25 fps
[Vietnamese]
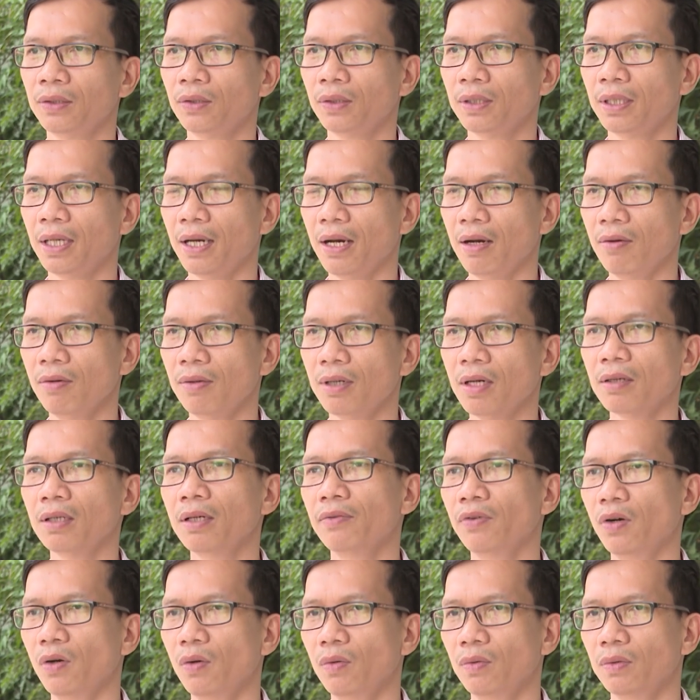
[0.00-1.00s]
xuất khảo có
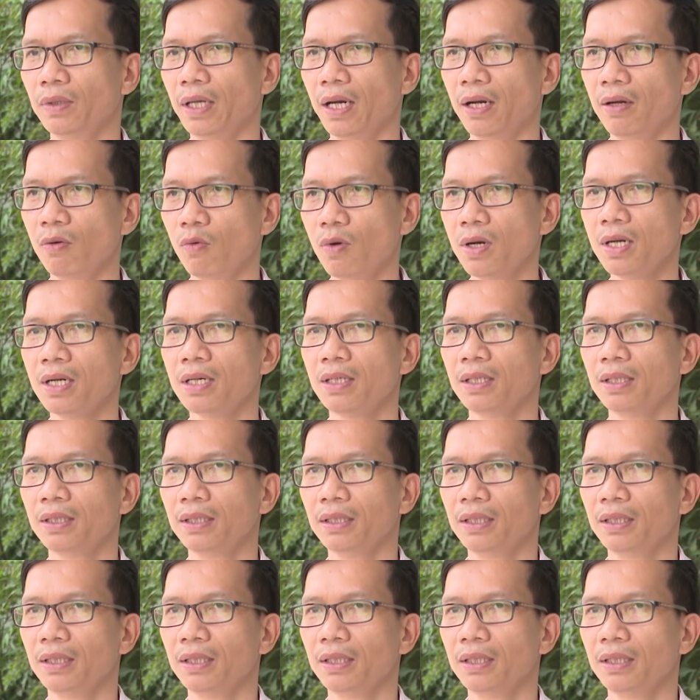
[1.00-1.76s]
thời vụ tại Hàn Quốc